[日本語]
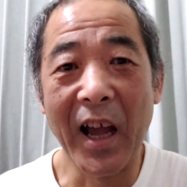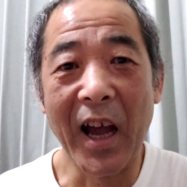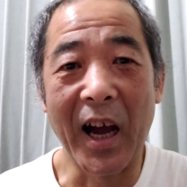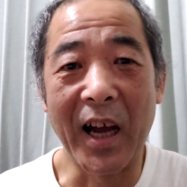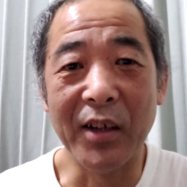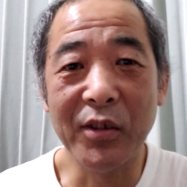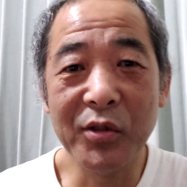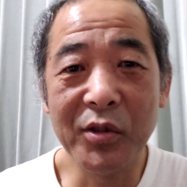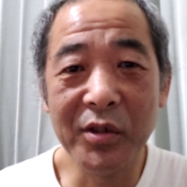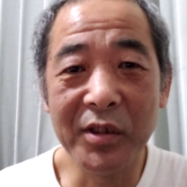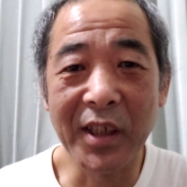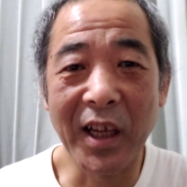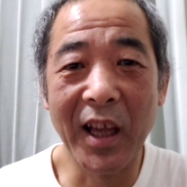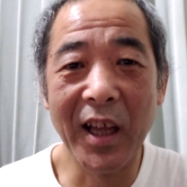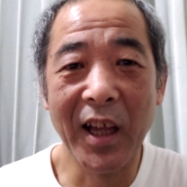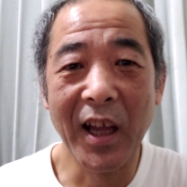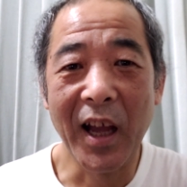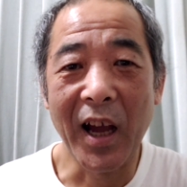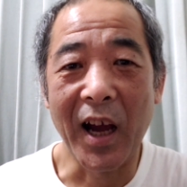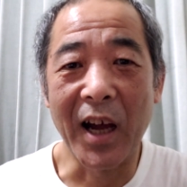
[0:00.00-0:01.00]
歩くな、
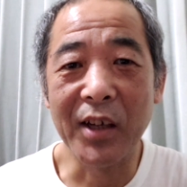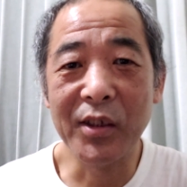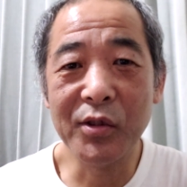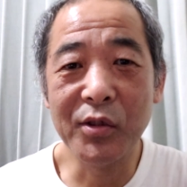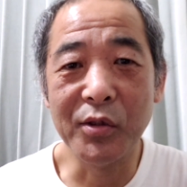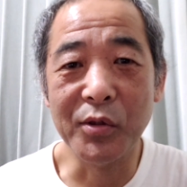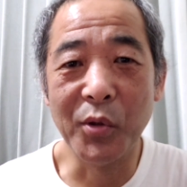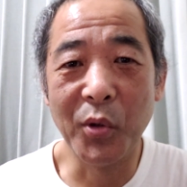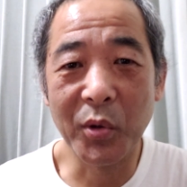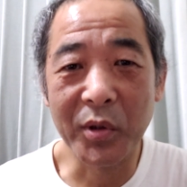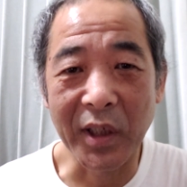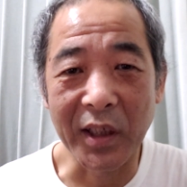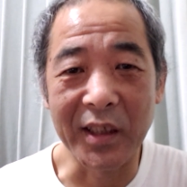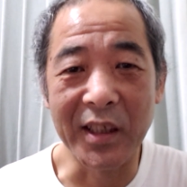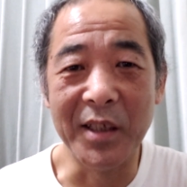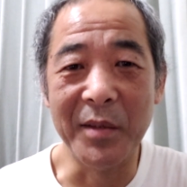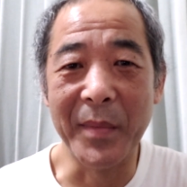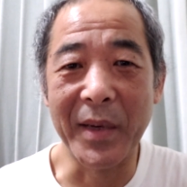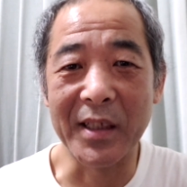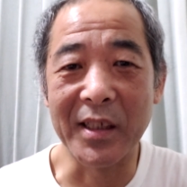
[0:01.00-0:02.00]
歩くのうたって
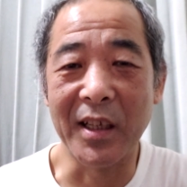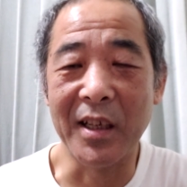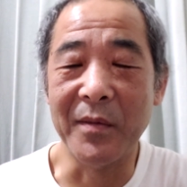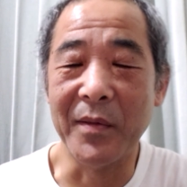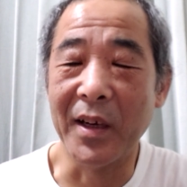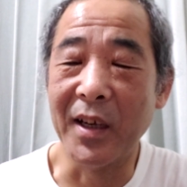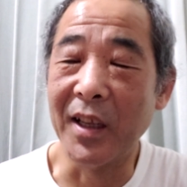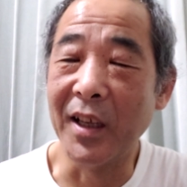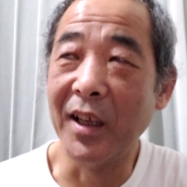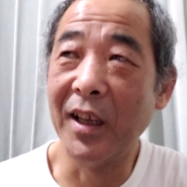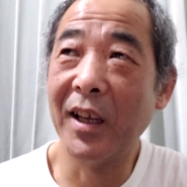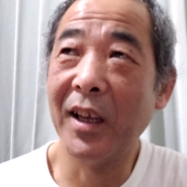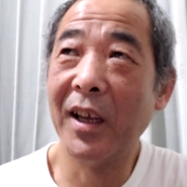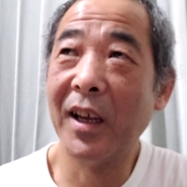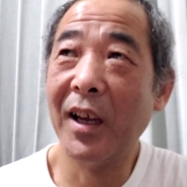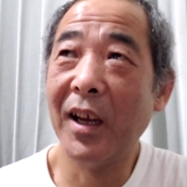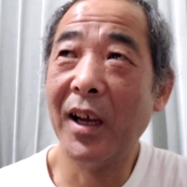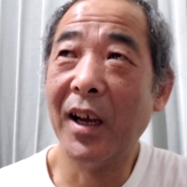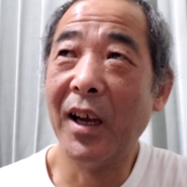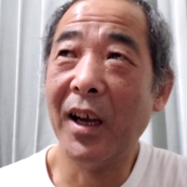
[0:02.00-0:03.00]
言いましたね、今ね。
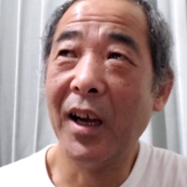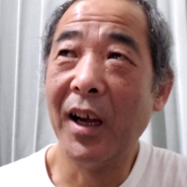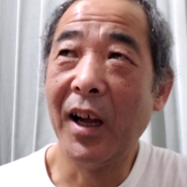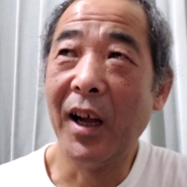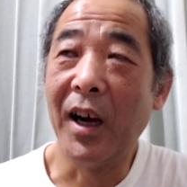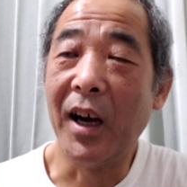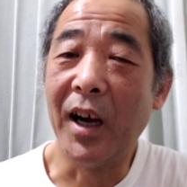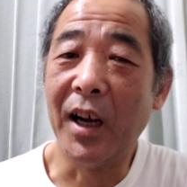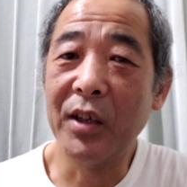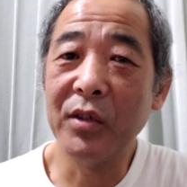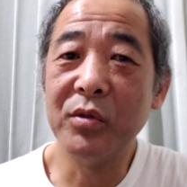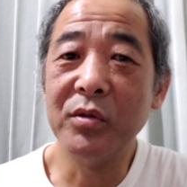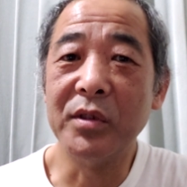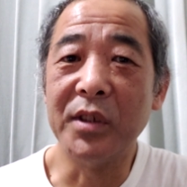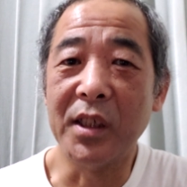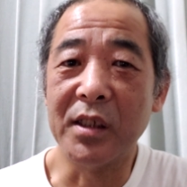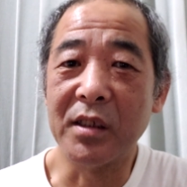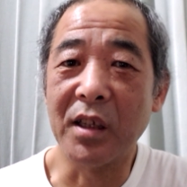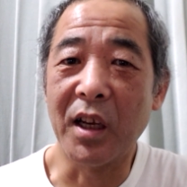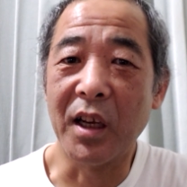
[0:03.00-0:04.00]
歩くん
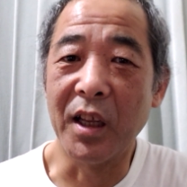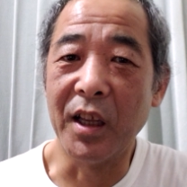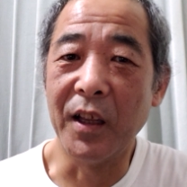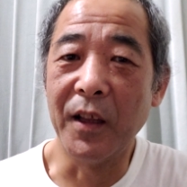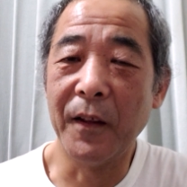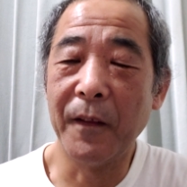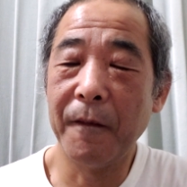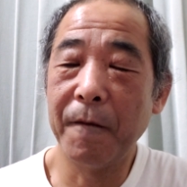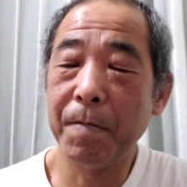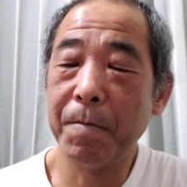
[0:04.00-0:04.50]
ですかね。